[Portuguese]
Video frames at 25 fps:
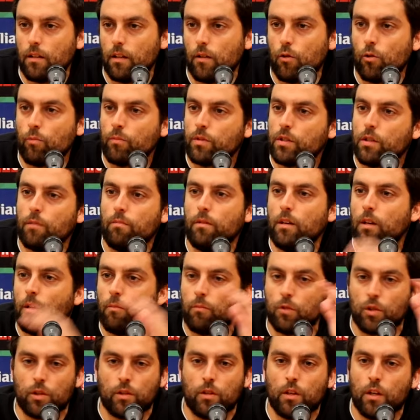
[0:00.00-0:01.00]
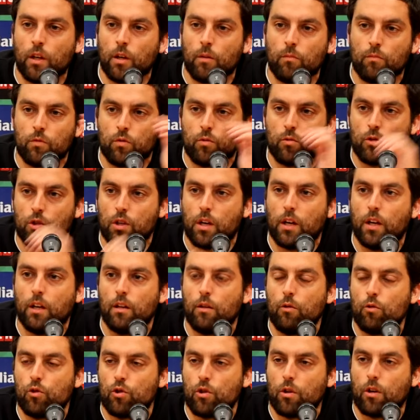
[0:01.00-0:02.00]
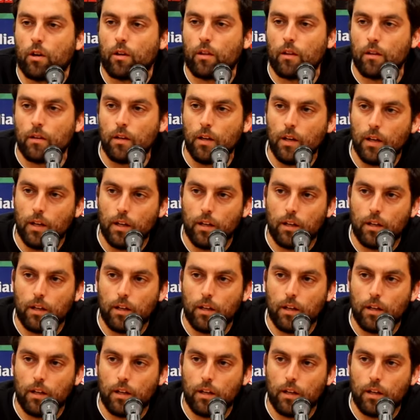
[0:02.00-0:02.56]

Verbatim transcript: e como sabíamos que tínhamos o Jair e o Jordan,